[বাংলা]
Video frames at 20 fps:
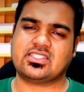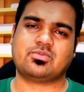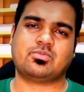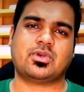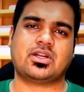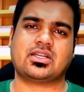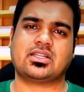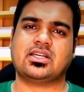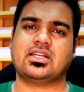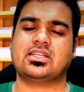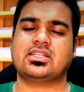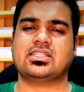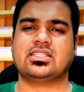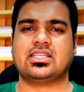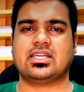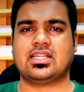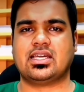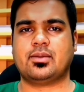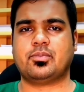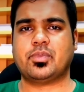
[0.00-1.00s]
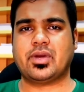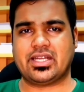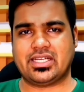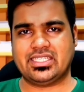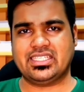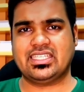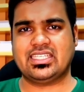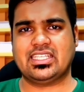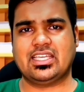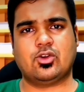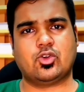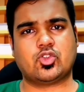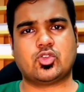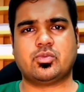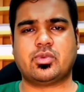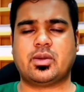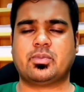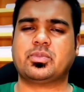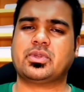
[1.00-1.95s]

স্মার্ট কার্ডটি তারা পাঠিয়ে দেয় অথবা